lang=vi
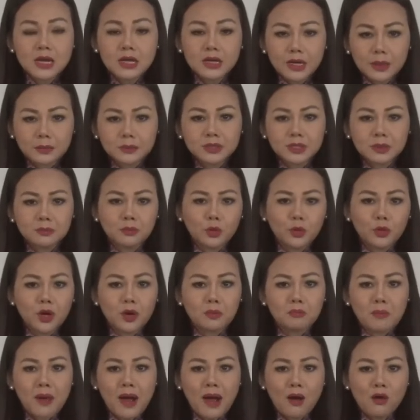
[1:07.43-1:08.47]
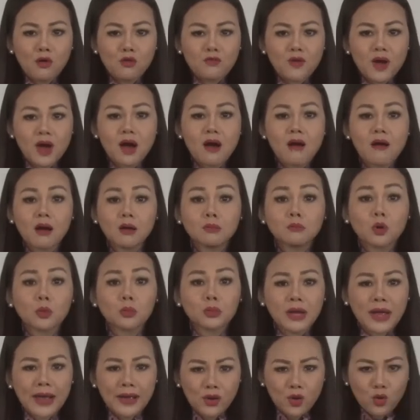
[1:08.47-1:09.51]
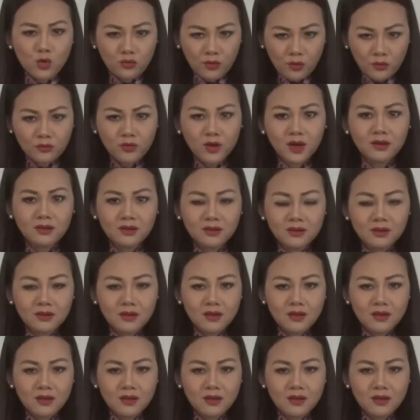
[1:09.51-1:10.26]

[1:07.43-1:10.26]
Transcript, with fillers: năm trăm buổi họp báo và hơn một nghìn cuộc phỏng vấn.